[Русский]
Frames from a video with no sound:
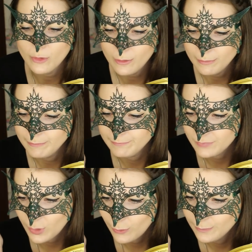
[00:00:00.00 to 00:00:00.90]
но,
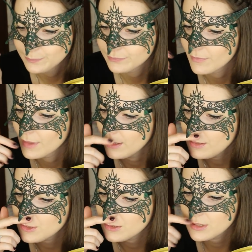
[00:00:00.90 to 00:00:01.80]
но
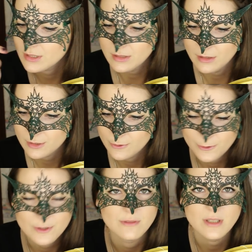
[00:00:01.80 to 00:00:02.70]
я что-то решила, что
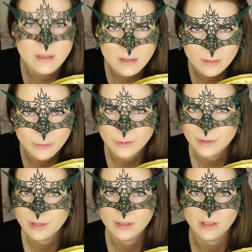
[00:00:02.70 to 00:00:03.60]
очень весело
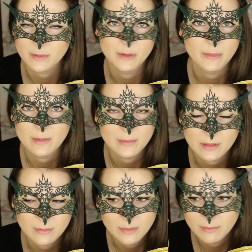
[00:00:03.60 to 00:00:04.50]
будет, и так мне прям
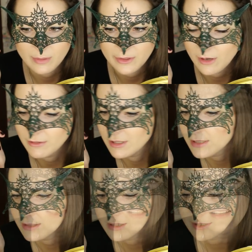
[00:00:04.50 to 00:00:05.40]
так понравилась
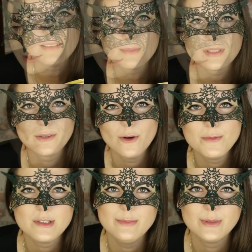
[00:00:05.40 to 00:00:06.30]
ну, эта игра. станком,
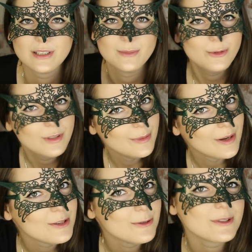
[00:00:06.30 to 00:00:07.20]
типа, как будто бы
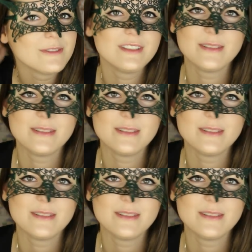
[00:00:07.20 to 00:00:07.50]
расчесывать